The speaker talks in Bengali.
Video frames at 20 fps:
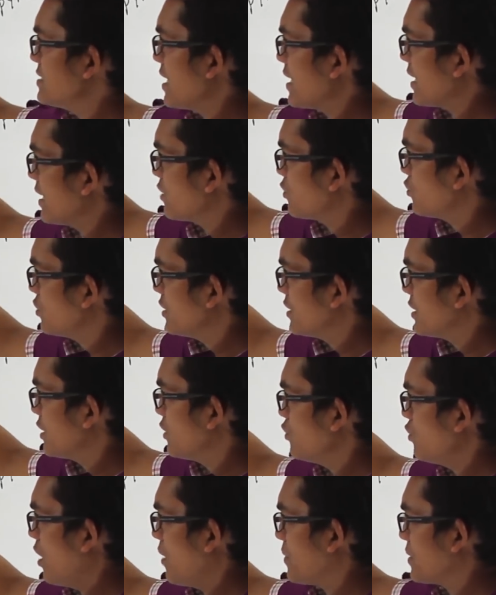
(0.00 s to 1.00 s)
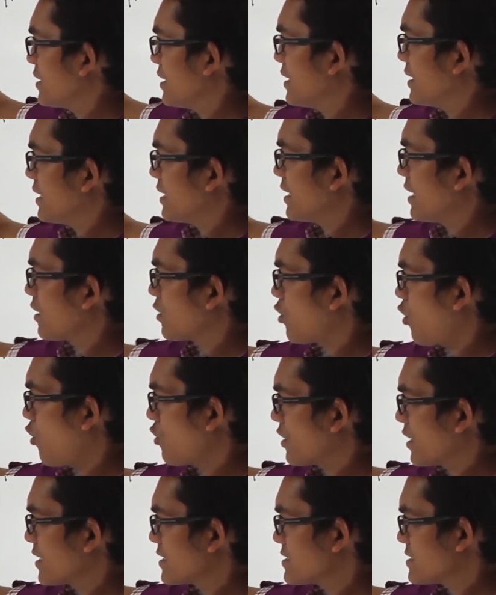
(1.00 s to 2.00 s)
জায়গাগুলিতেও আমাদের রেনাল
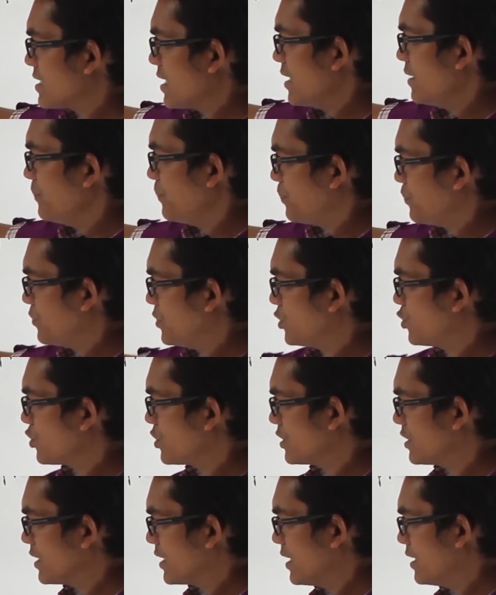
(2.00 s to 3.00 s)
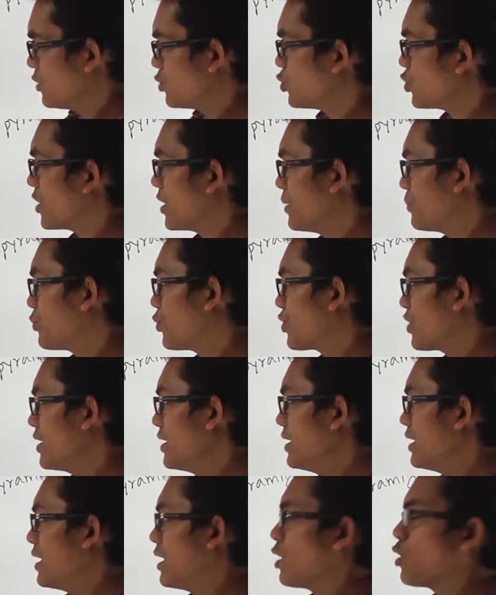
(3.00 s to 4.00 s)
কর্টেক্সটা ভিতরের দিকে ঢুকে পড়ে
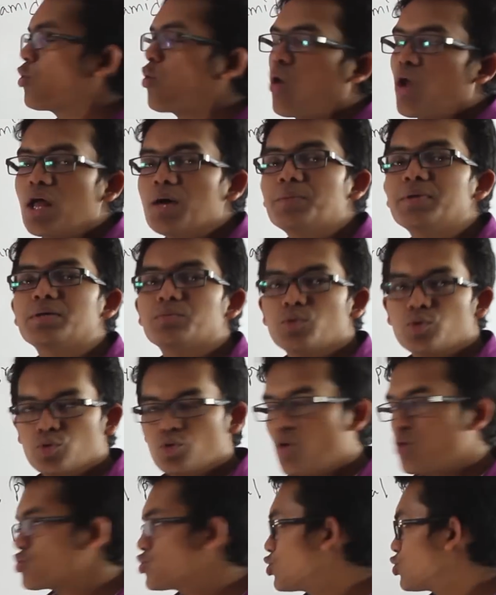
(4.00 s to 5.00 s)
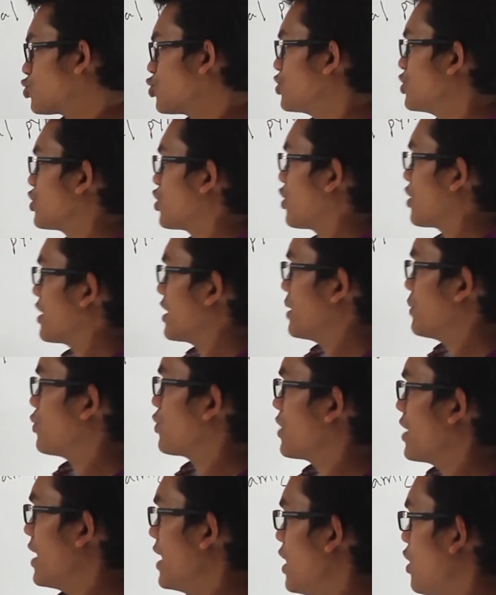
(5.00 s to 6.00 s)
কলামের মতো অংশ তৈরি করে এবং
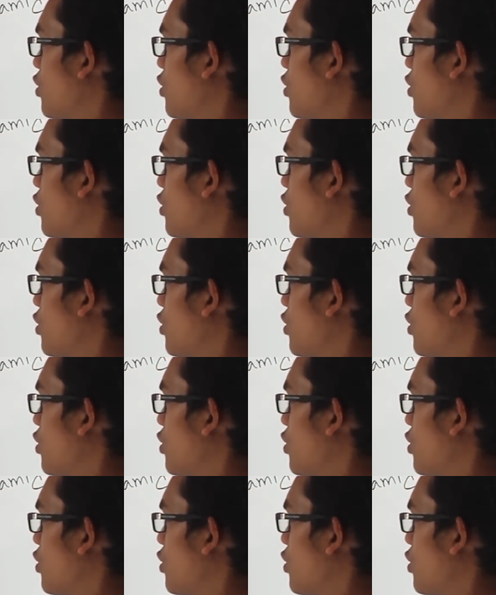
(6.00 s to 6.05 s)
এই